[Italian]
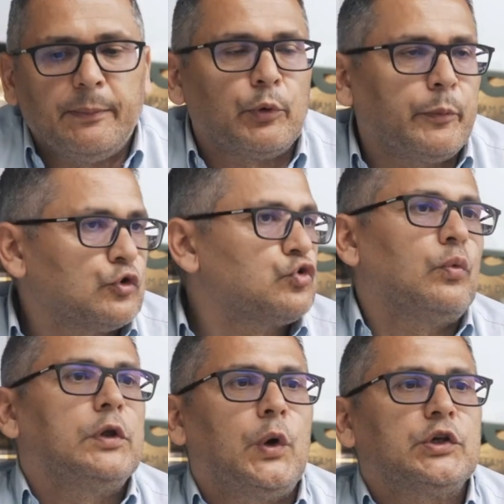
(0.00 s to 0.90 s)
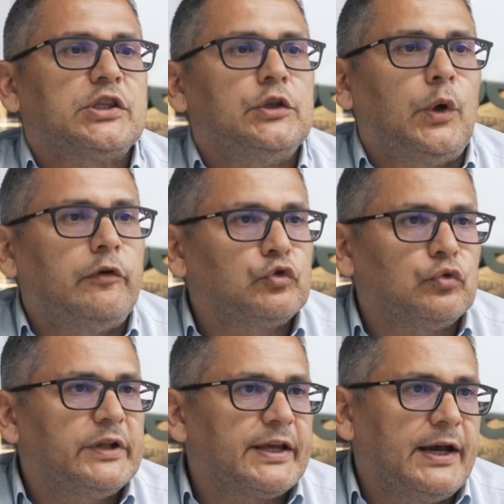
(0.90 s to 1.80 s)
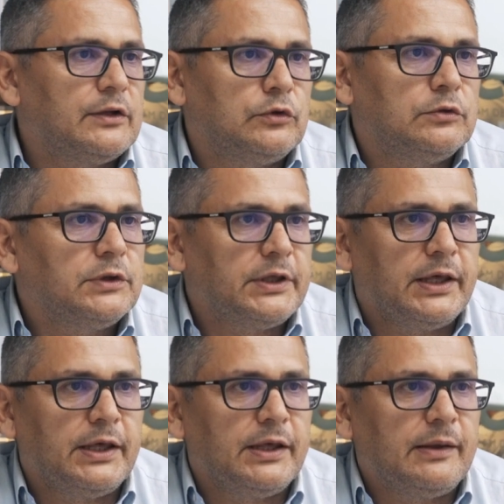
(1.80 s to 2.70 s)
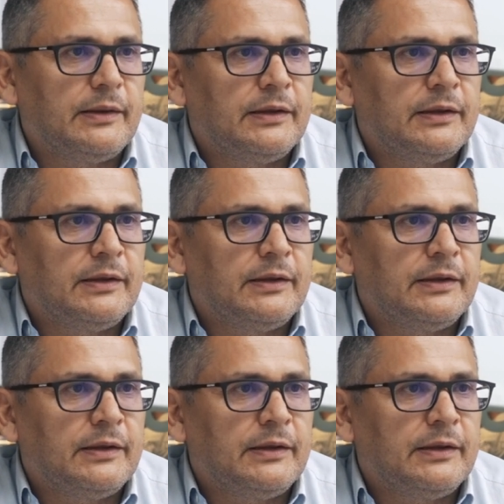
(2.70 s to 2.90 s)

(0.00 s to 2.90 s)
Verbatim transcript: ha proposto qualcosa di nuovo sul mercato che